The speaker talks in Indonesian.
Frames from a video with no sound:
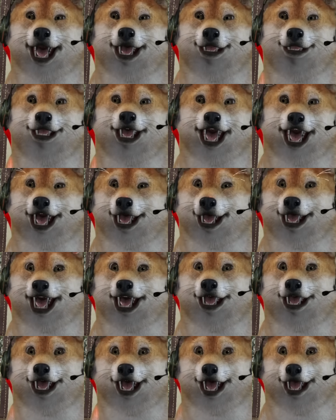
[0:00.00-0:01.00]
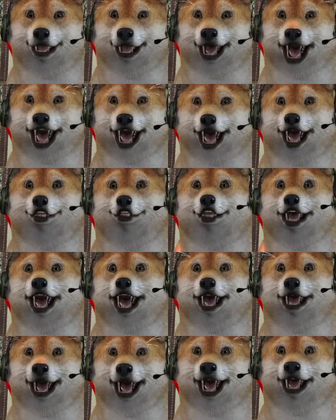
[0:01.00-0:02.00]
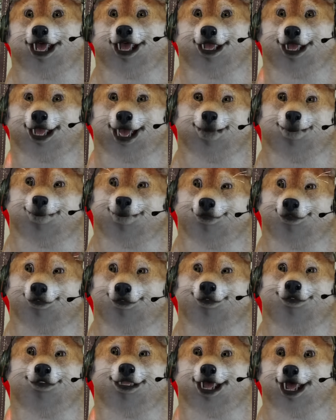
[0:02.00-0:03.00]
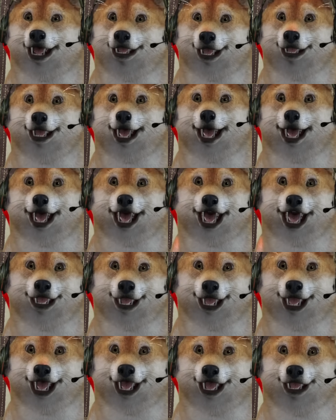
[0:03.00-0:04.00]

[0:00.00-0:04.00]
S H E V oh cocok password nomor T 87 E